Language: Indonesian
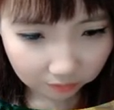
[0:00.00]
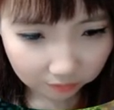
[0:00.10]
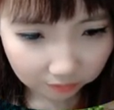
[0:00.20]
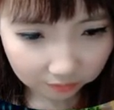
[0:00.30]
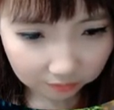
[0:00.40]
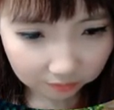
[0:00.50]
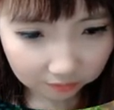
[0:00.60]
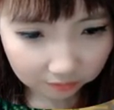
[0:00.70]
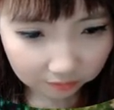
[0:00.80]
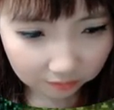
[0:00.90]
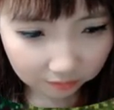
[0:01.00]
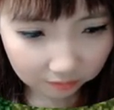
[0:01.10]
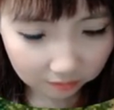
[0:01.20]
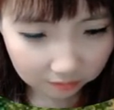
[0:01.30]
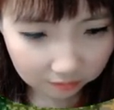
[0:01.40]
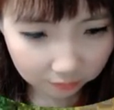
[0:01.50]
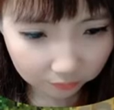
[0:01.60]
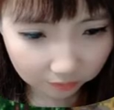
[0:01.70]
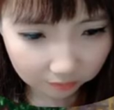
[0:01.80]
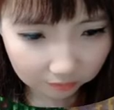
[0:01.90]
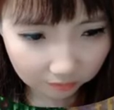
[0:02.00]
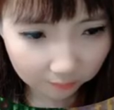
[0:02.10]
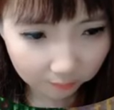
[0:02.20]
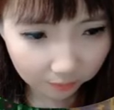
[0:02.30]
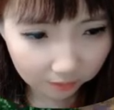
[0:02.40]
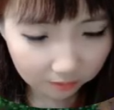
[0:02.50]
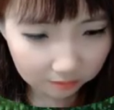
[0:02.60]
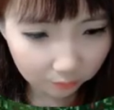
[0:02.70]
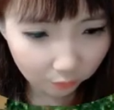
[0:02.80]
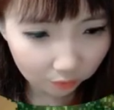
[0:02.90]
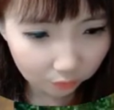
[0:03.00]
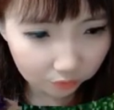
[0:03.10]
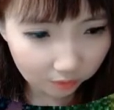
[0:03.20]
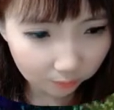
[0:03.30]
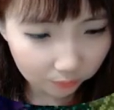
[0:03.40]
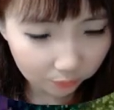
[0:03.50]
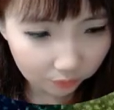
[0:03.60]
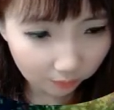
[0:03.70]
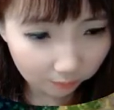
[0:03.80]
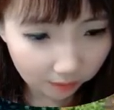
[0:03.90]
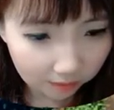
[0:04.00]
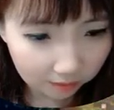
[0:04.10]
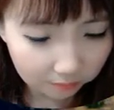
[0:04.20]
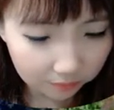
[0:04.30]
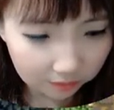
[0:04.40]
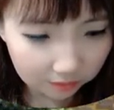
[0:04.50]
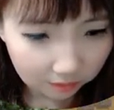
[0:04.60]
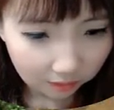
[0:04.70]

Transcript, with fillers: oke okay, jadi kayaknya dia udah capek guys waktunya pun udah malam jadi